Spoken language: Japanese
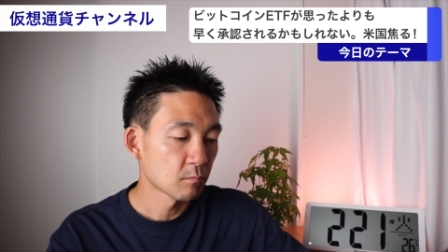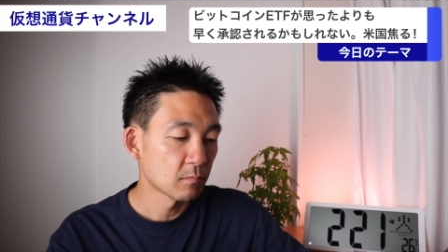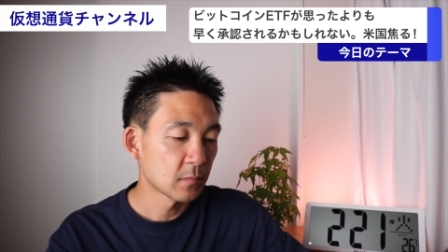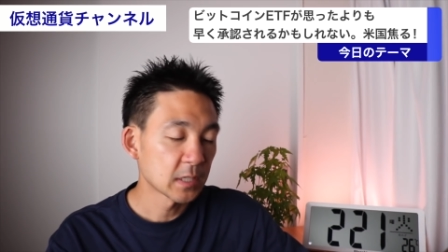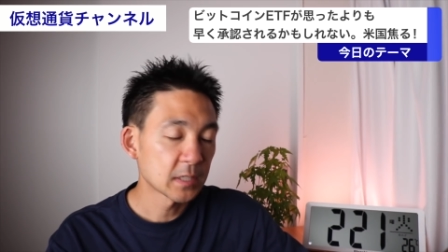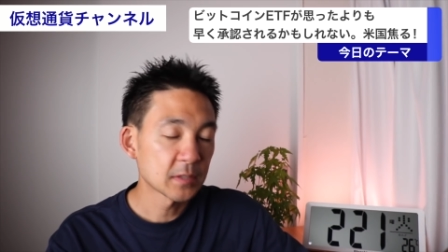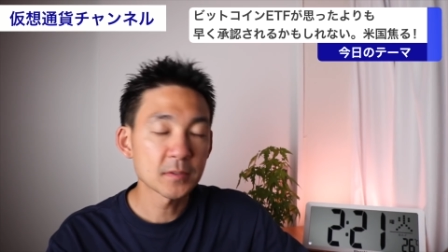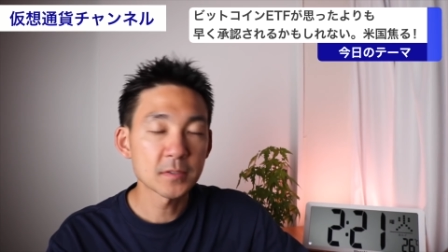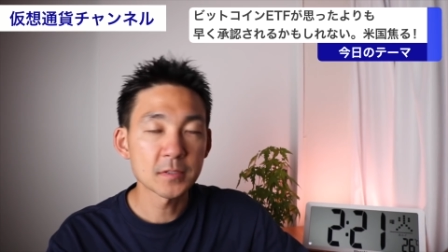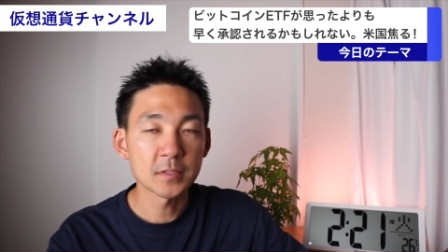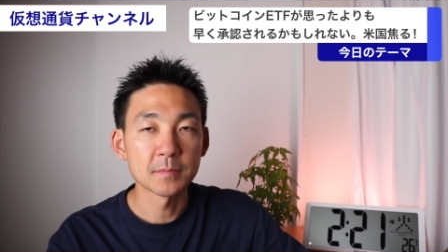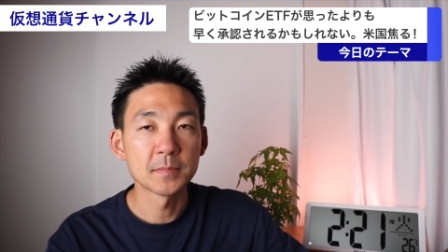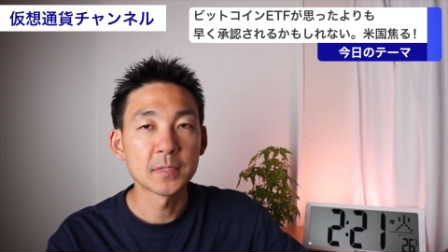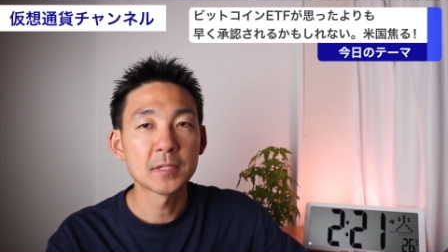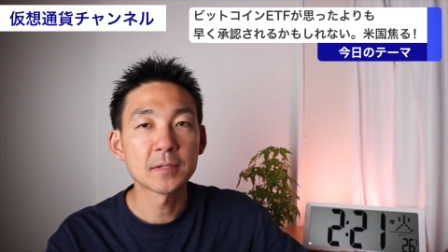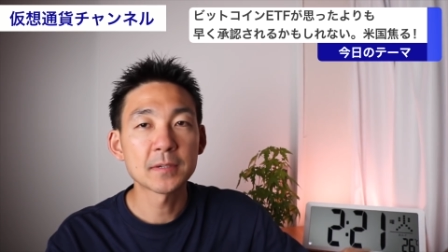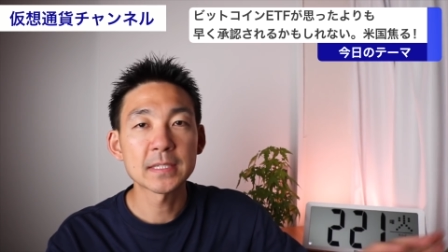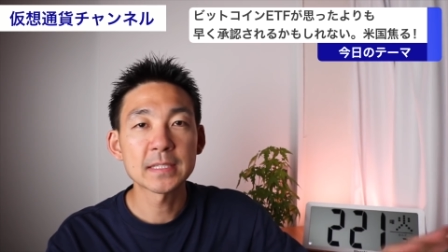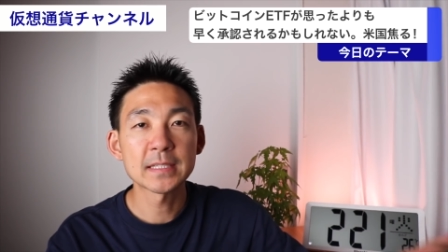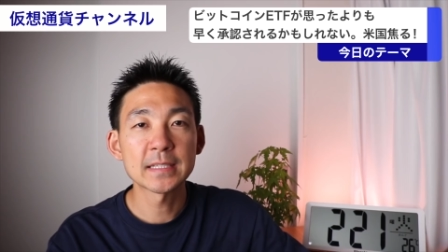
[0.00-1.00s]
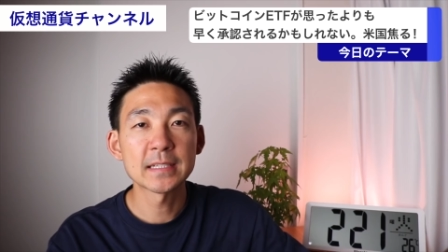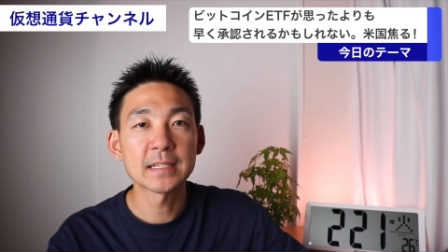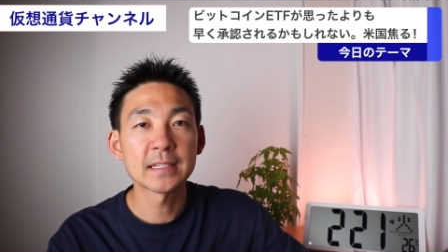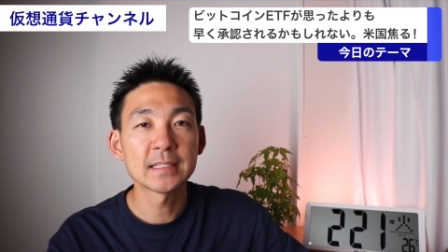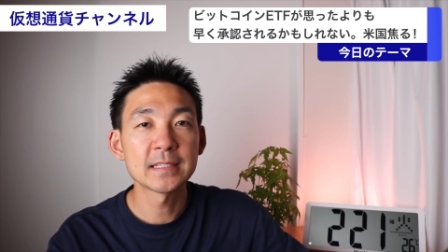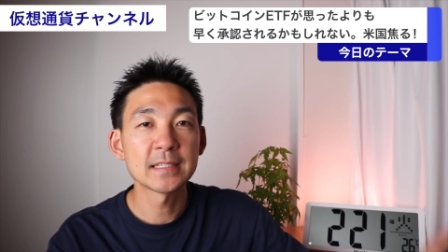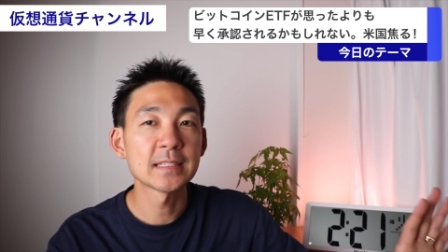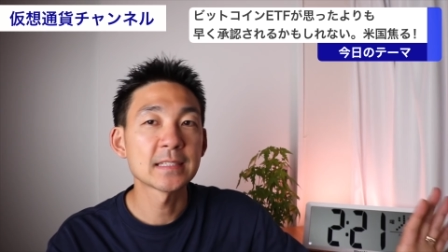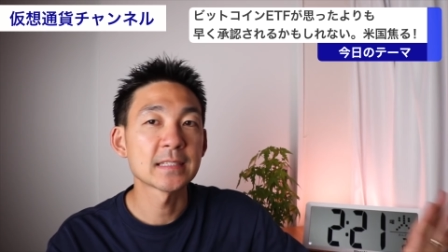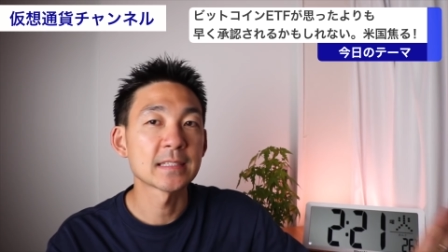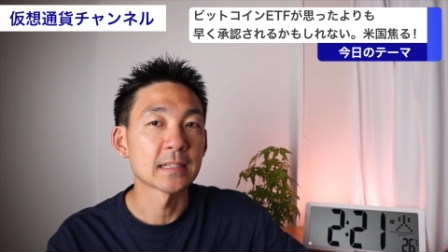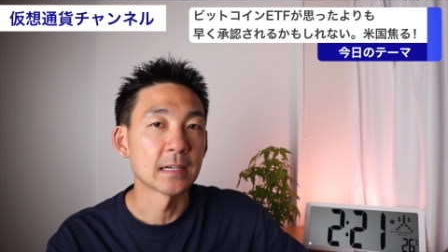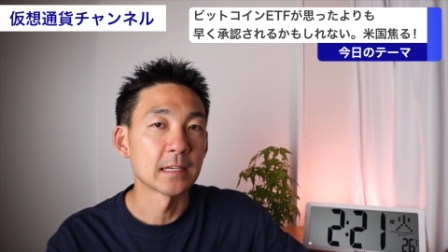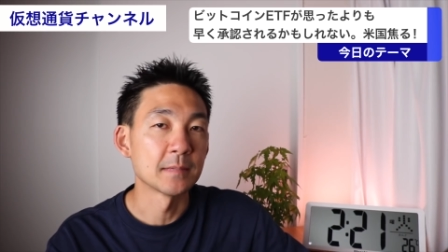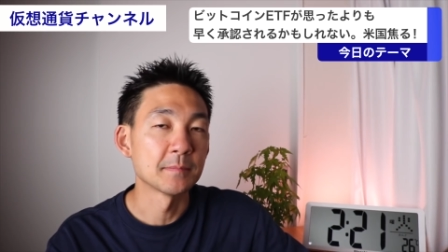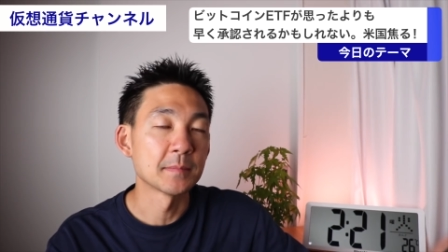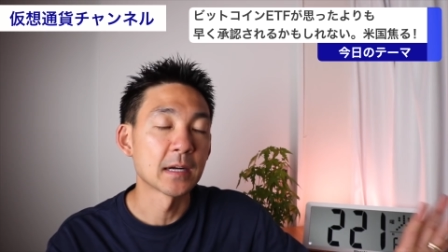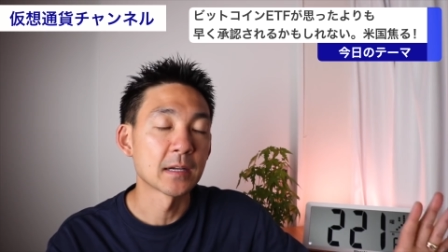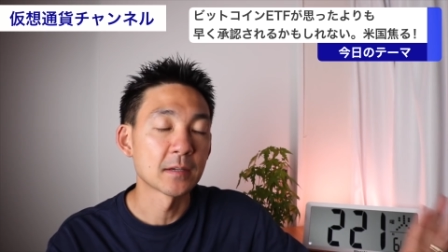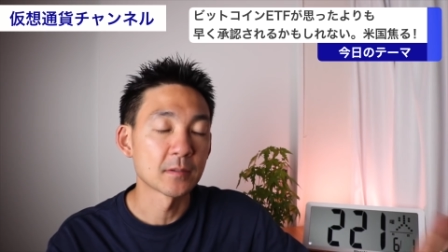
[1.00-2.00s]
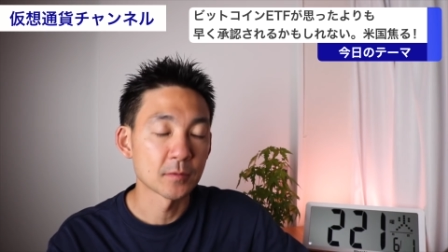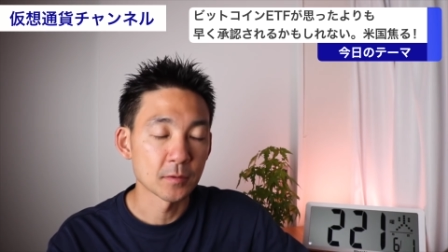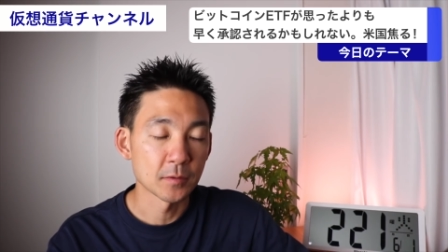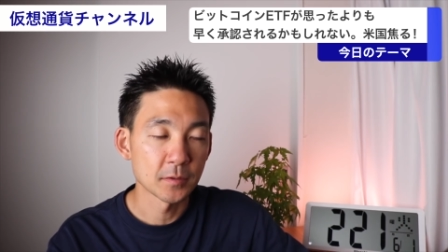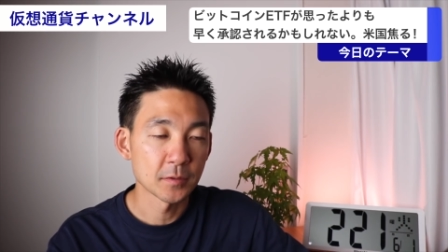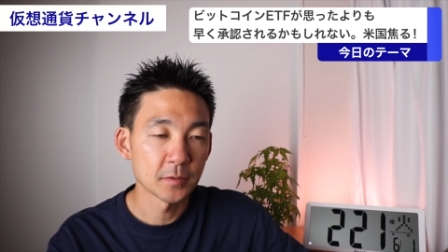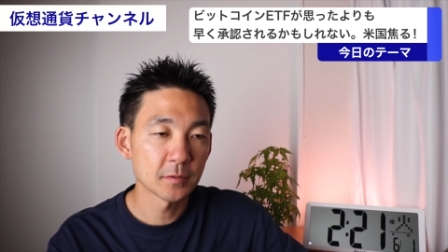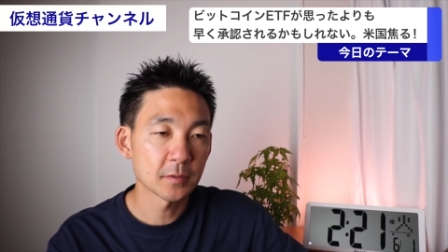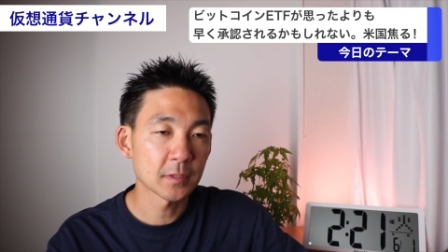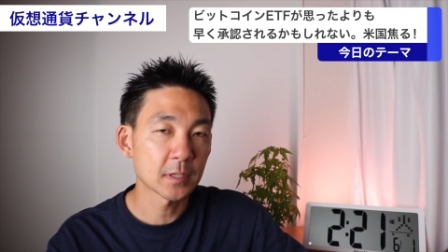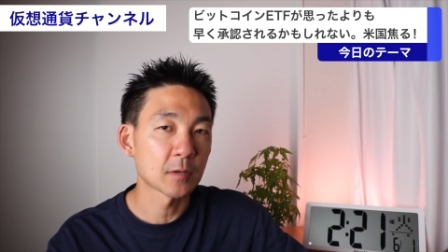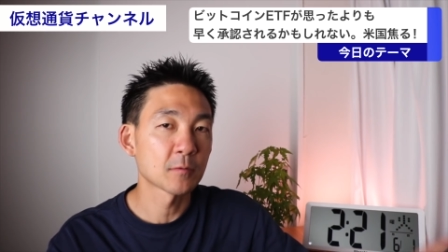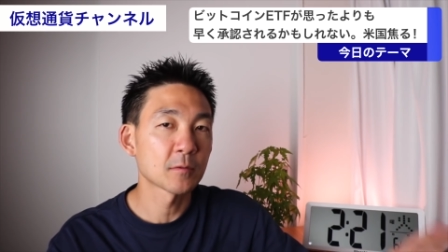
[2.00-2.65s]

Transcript: 一つ見逃せない事実が今あるというのが、